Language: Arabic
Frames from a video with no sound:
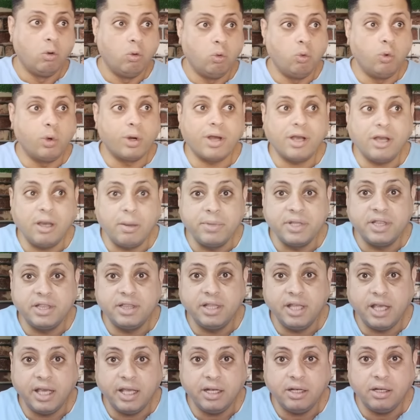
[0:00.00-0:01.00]
ورقم
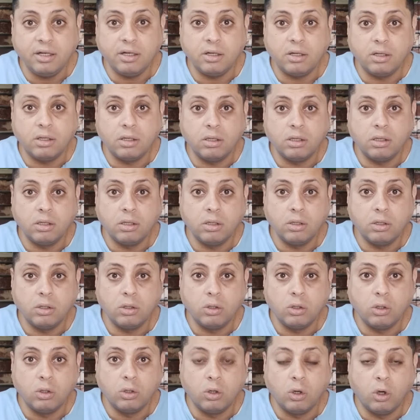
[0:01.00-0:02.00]
اتنين
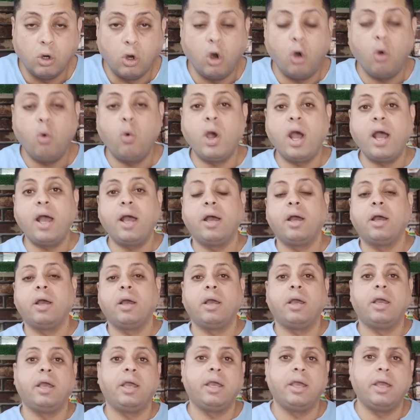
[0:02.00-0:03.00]
هو
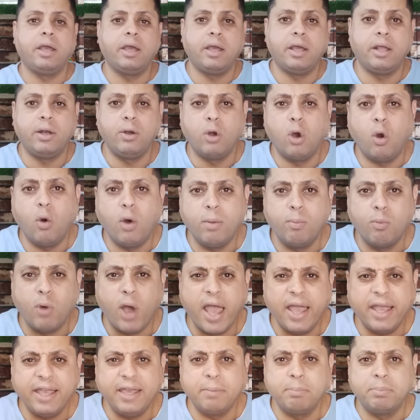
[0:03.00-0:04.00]
آه، اللي هو
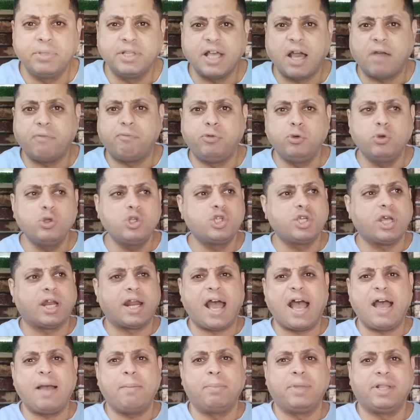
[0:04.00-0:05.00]
المهاجم بتاع فيوتشر
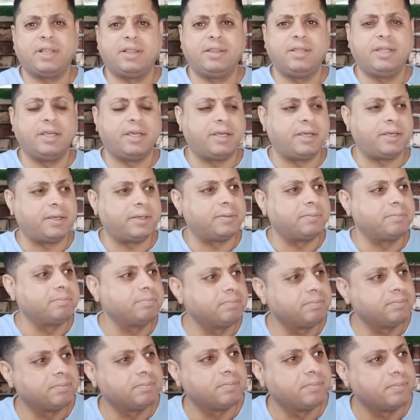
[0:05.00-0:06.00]
احمد آه،
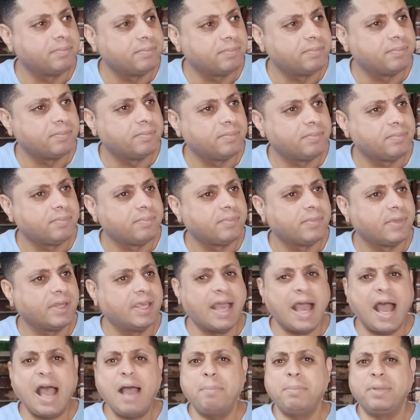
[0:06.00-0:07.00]

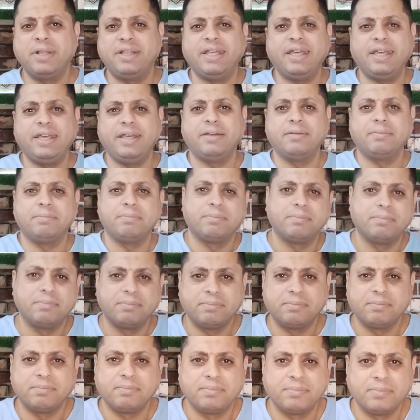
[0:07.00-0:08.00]
احمد ايه
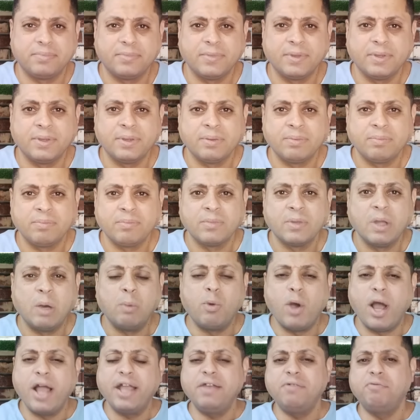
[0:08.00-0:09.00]

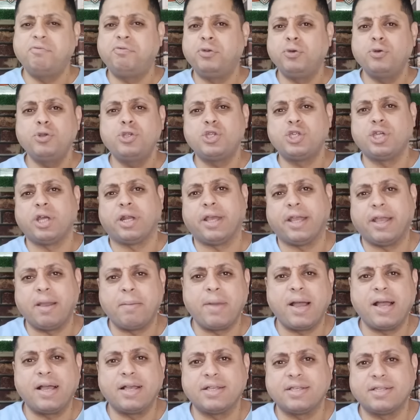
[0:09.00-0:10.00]
مهاجم فيوتشر يا
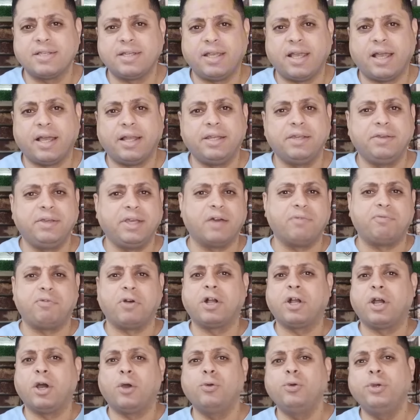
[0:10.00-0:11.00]
جماعه يعني
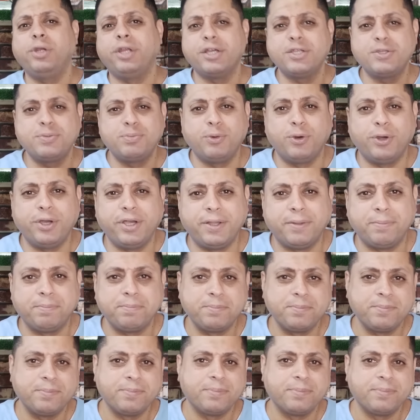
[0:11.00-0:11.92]
فكروني اسمه ايه